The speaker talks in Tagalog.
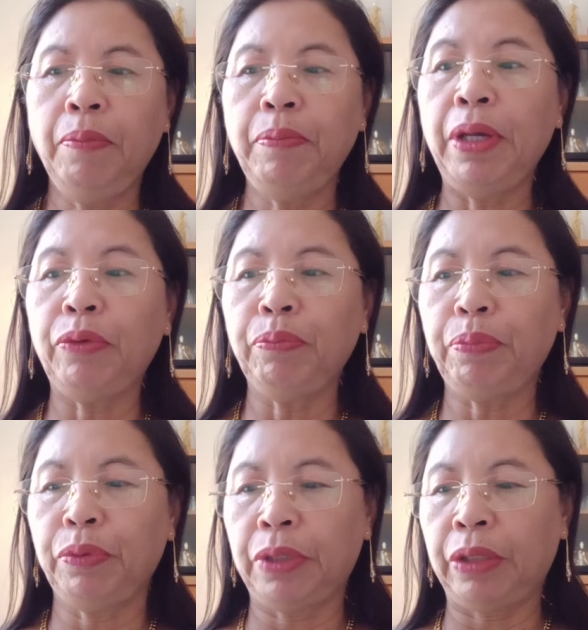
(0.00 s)
Meron
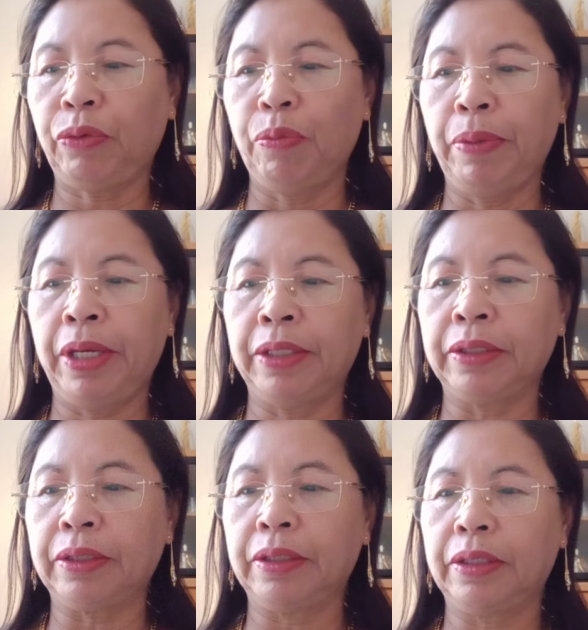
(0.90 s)
pong nag-comment.